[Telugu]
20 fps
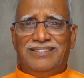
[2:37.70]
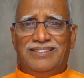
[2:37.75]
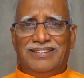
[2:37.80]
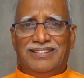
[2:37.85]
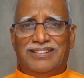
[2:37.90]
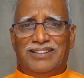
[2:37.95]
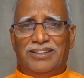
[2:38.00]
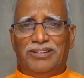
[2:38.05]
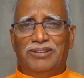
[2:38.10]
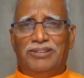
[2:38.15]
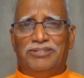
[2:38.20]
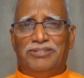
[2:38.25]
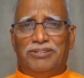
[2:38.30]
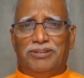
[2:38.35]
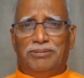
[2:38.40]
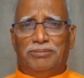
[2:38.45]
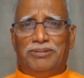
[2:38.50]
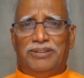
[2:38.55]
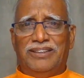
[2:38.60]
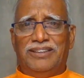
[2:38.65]

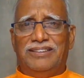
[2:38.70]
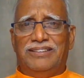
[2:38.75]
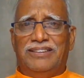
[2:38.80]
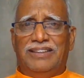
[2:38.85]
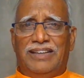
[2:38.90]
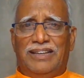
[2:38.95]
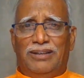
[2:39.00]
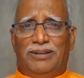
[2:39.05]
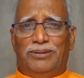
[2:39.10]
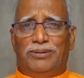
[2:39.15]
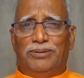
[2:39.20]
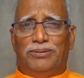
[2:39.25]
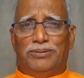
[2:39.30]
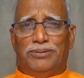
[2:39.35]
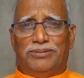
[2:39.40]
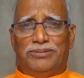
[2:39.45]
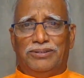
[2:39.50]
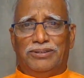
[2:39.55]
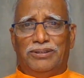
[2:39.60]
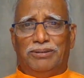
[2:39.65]
సీతారామస్వామి గారు ధ్యానంలో
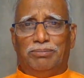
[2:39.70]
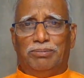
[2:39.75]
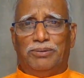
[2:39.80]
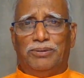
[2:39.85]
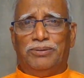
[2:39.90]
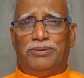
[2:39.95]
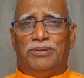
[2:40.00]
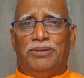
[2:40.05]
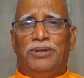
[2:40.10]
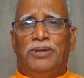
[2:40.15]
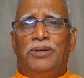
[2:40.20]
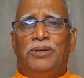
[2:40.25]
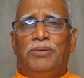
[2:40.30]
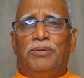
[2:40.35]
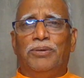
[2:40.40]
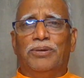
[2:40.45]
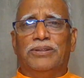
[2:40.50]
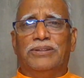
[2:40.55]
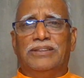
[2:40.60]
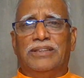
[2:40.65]
కూర్చున్నప్పుడు
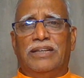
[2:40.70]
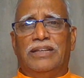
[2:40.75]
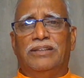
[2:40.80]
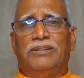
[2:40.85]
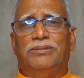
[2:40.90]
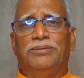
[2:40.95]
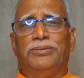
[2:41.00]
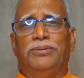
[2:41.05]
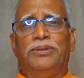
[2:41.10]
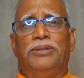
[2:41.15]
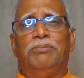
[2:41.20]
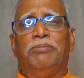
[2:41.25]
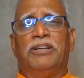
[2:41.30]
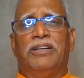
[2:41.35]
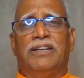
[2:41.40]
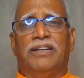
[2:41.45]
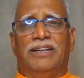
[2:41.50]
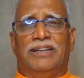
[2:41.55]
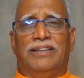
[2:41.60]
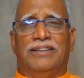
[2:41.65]
ఒకసారి
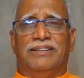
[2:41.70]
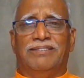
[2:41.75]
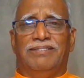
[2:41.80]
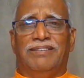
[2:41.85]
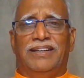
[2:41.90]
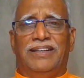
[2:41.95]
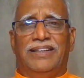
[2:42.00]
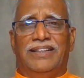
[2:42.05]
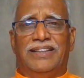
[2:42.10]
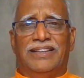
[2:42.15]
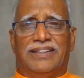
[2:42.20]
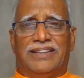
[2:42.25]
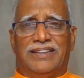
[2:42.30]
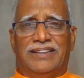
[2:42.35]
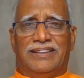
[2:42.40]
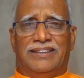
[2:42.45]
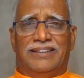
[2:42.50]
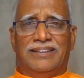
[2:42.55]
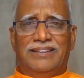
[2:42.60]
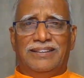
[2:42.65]
సూర్యమండలానికి వెళ్ళారట
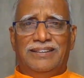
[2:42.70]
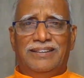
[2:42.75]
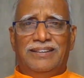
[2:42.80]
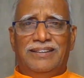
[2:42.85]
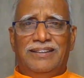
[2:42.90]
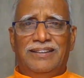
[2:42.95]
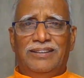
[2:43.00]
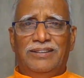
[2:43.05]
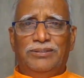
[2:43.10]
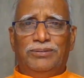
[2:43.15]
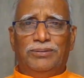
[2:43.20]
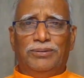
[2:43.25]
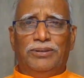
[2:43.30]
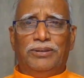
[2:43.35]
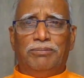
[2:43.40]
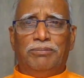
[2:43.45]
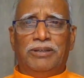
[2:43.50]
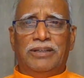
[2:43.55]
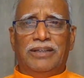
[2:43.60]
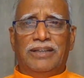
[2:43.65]

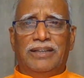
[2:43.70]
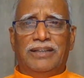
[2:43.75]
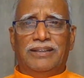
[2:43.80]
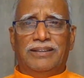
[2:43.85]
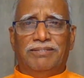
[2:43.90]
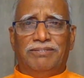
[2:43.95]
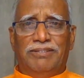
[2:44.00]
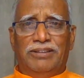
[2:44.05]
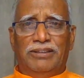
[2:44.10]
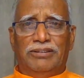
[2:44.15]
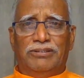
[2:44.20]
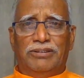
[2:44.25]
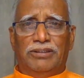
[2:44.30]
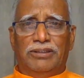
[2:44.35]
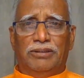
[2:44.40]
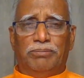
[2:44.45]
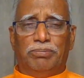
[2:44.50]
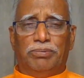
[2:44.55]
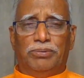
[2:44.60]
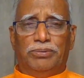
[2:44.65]
సూర్యమండలానికి
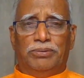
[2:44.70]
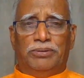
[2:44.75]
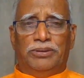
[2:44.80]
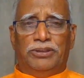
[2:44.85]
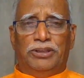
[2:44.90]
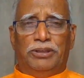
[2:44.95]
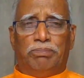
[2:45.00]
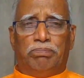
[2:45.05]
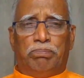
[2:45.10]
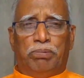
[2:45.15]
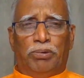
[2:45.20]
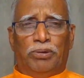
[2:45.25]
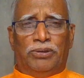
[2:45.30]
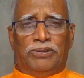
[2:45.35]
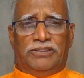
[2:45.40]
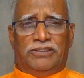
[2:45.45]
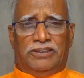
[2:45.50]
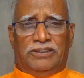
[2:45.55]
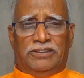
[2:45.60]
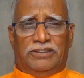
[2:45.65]
వెళ్తున్నప్పుడు
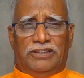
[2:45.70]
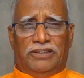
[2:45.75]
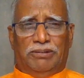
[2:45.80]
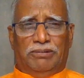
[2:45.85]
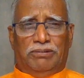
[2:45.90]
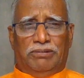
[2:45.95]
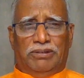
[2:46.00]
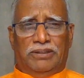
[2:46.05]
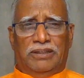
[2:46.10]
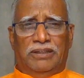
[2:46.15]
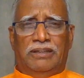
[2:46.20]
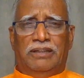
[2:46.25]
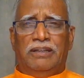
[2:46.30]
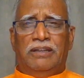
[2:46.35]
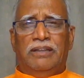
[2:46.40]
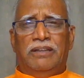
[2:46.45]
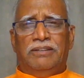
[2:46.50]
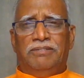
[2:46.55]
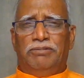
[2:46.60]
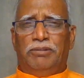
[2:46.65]
ఎప్రోచ్ అంతా కూడా
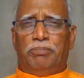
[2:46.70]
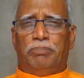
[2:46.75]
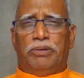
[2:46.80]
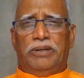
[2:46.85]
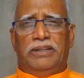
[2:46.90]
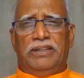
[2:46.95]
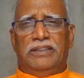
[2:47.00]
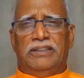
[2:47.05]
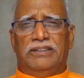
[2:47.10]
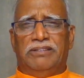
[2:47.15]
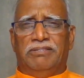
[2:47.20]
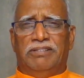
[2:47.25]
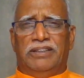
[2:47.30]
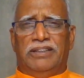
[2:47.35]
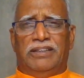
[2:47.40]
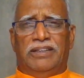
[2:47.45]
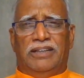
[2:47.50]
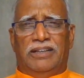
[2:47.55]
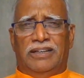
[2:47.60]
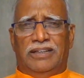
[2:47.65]

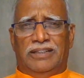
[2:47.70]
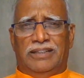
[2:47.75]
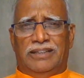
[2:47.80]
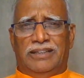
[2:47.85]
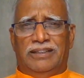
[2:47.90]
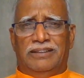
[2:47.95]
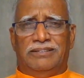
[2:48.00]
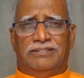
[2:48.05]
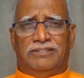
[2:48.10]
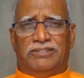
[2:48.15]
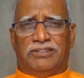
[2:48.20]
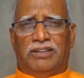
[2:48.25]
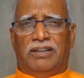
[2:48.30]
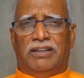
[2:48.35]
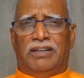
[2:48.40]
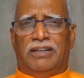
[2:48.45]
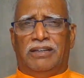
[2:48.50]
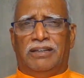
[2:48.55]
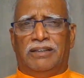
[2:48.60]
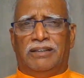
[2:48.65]
విపరీతమైన హాట్
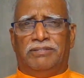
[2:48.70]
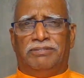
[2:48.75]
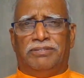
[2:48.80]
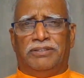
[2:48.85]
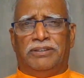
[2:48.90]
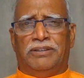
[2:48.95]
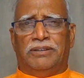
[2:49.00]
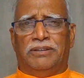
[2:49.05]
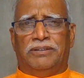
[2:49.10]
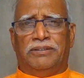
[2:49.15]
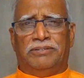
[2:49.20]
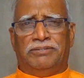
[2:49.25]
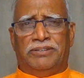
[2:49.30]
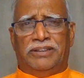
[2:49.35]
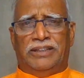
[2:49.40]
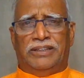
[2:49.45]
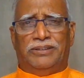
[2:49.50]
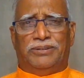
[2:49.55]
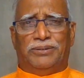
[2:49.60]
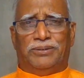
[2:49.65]
చాలా వే
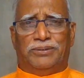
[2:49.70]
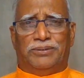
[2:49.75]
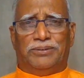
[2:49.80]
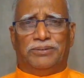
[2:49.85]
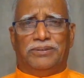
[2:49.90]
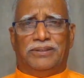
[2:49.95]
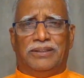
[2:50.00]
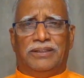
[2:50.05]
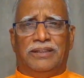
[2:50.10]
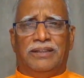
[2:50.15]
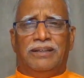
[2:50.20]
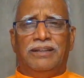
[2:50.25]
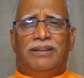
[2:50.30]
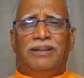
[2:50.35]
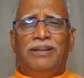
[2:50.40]
వేడితోటి ఉంది